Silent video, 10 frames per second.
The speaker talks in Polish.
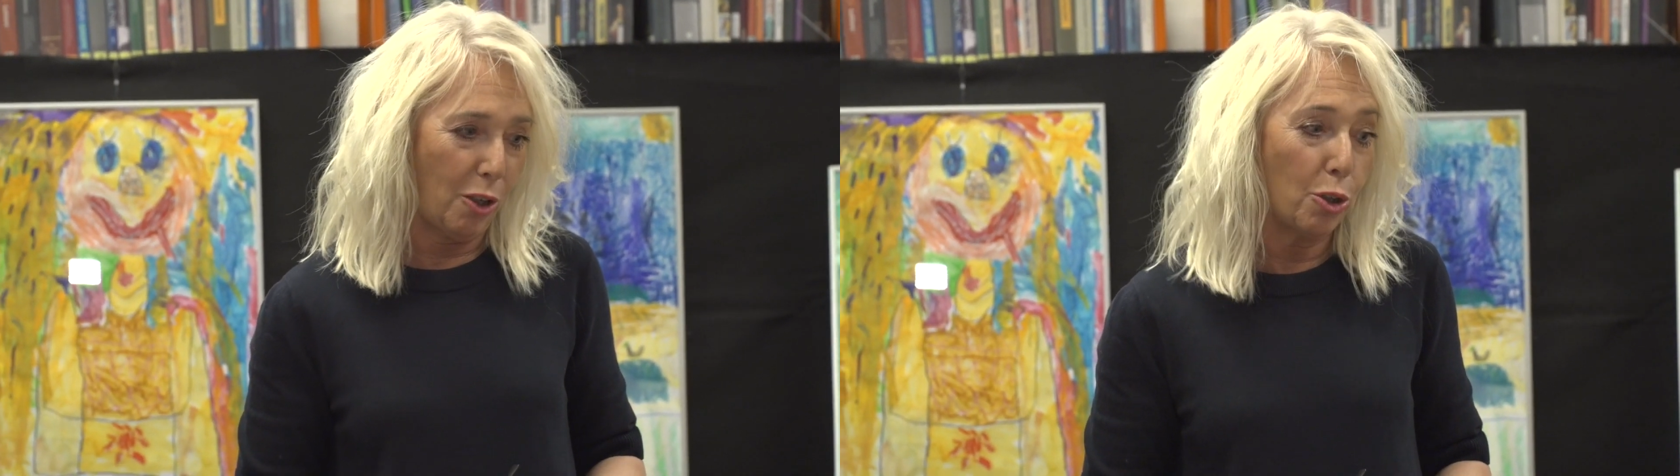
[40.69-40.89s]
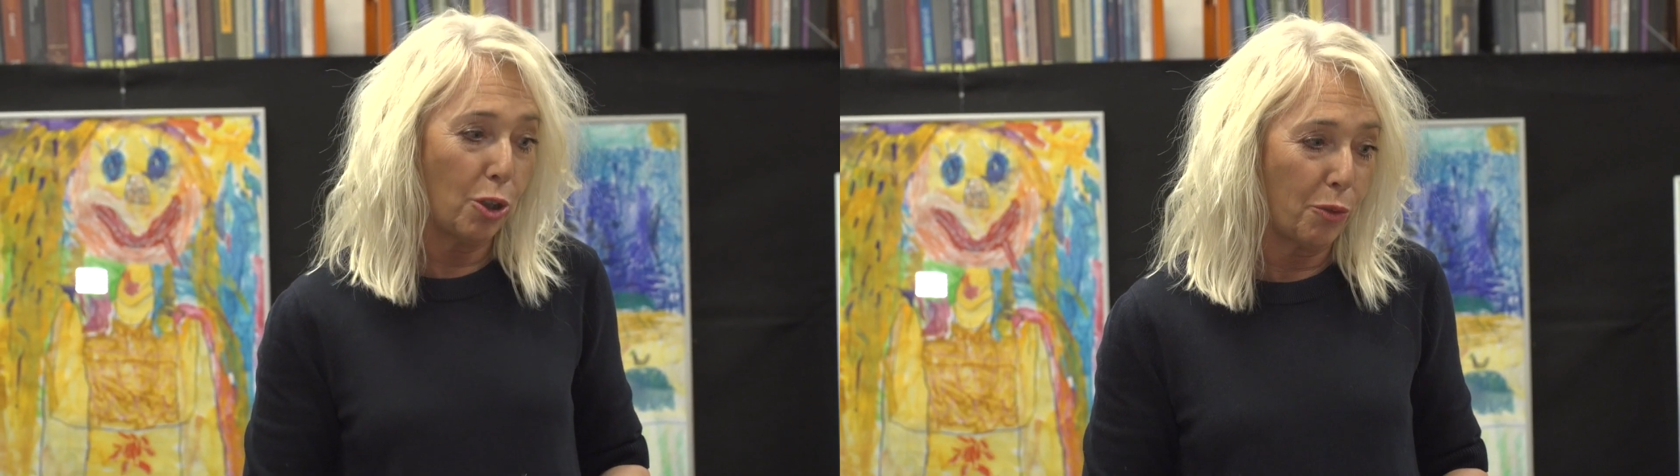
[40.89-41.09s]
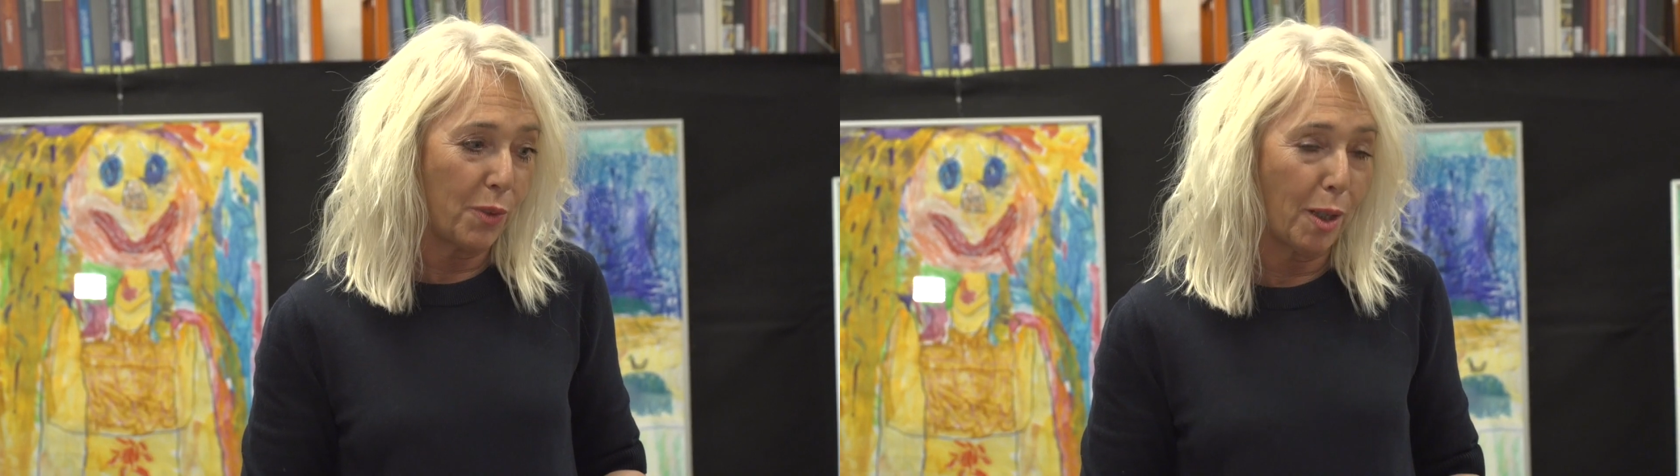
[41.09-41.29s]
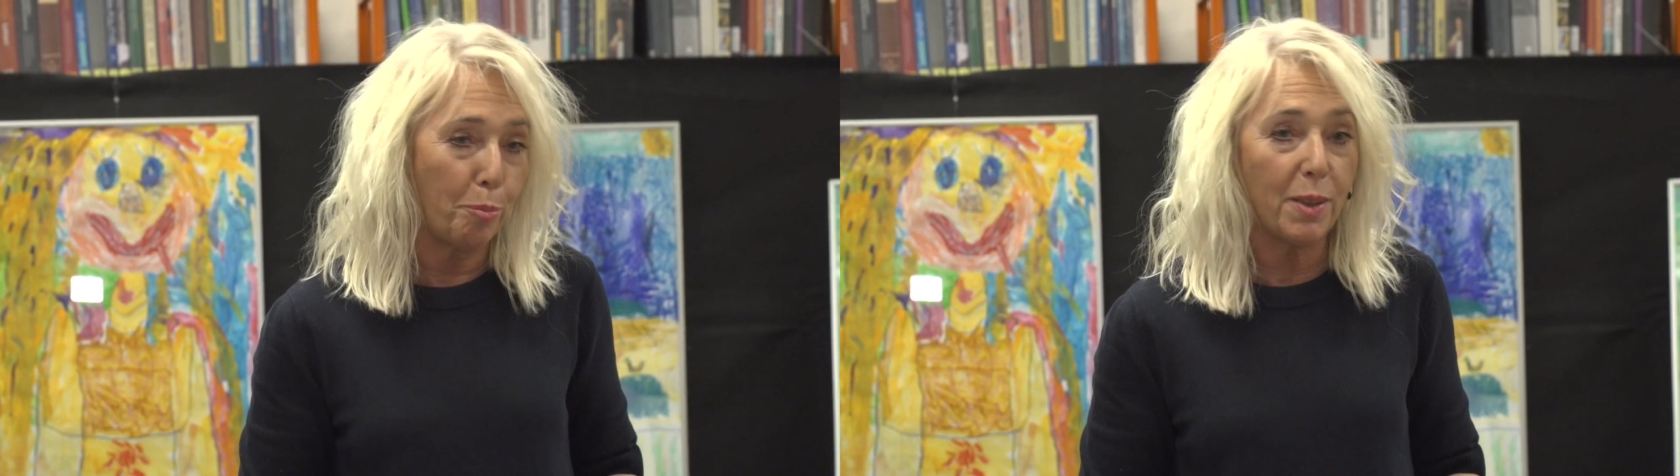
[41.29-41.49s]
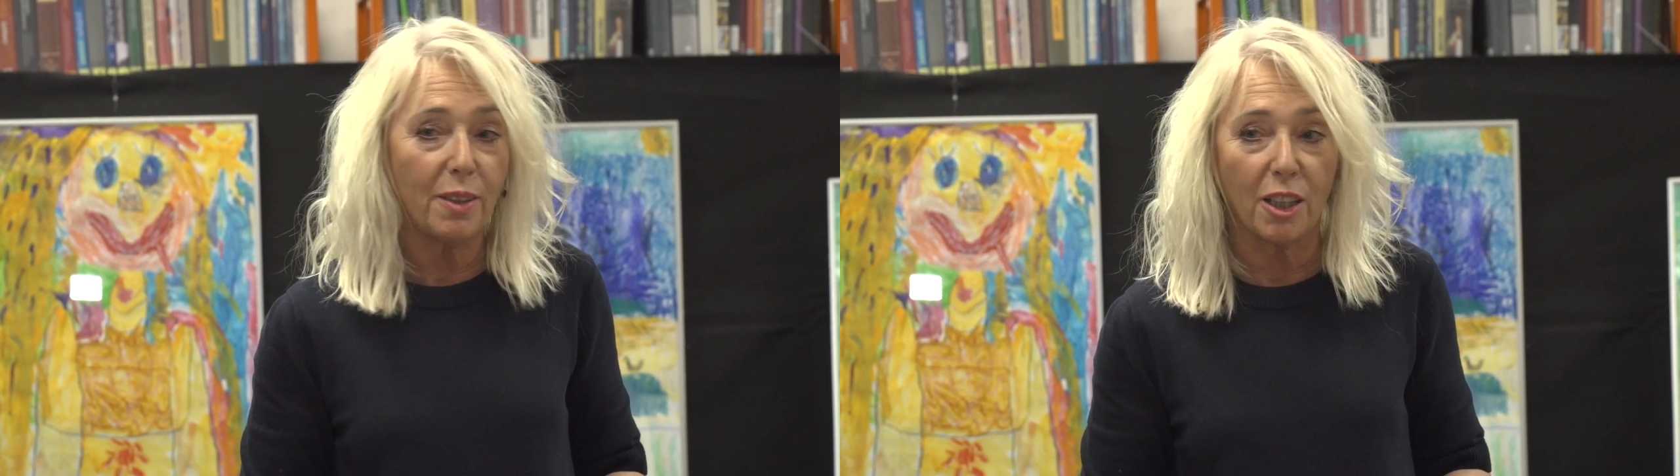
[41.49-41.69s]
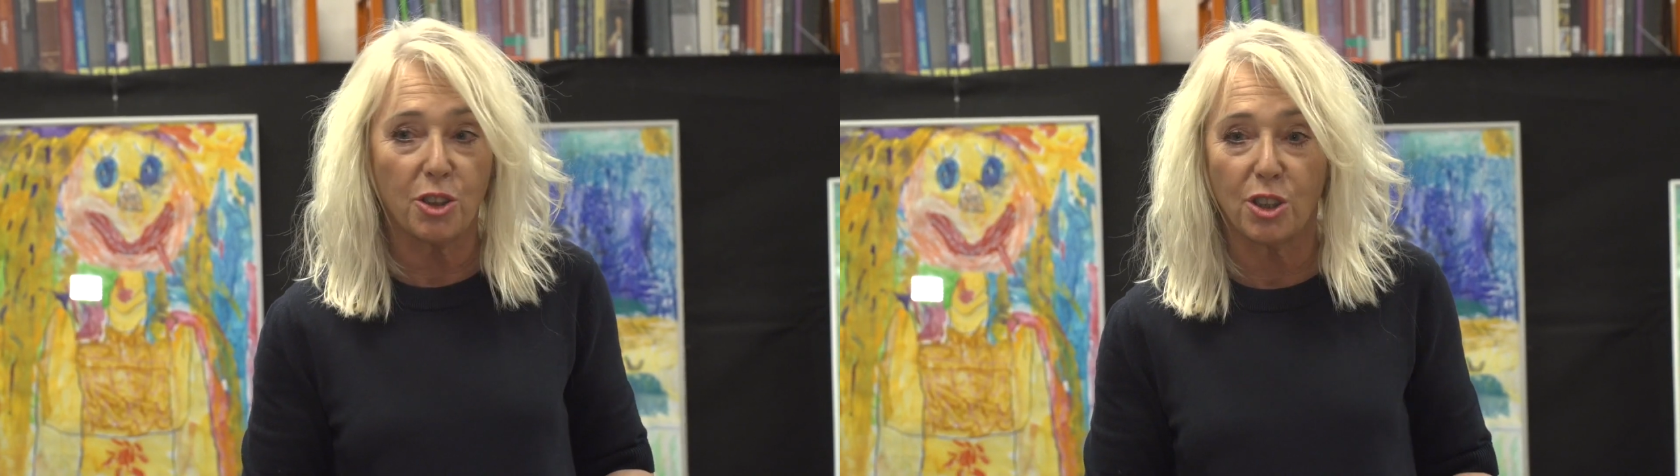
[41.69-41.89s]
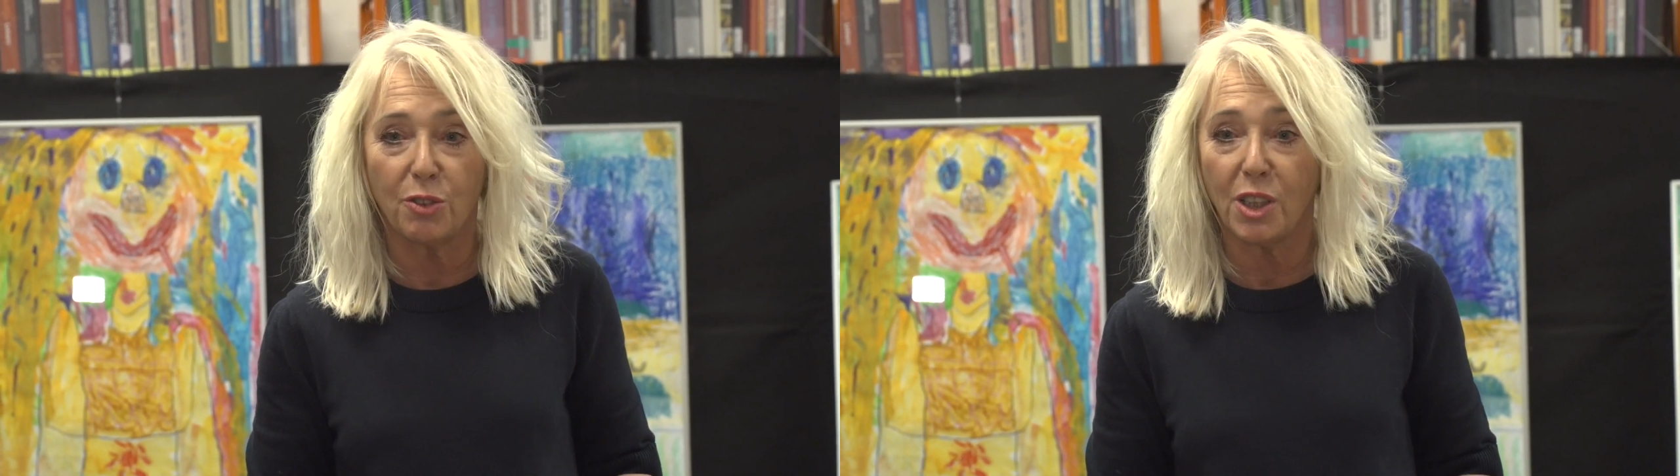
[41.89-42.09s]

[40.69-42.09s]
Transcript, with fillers: ogląda, pyta się,